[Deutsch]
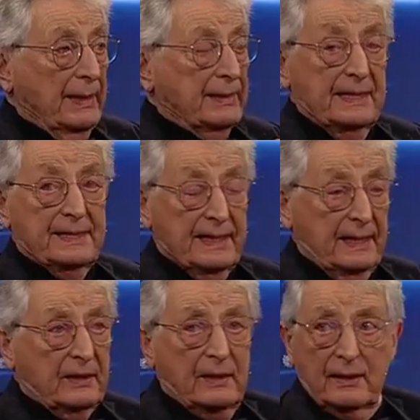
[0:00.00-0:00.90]
Sie
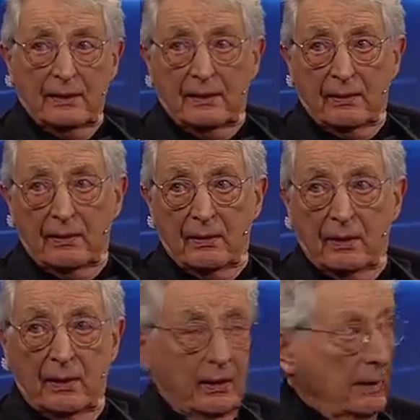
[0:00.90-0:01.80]
Vielleicht eins nach dem anderen,
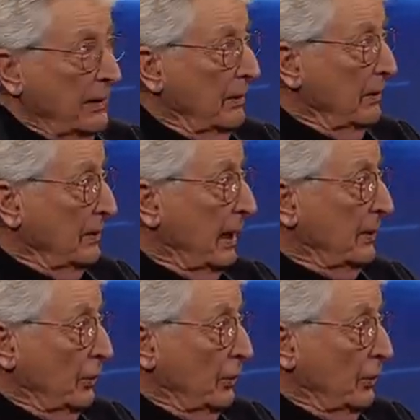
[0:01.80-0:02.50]
aber ja,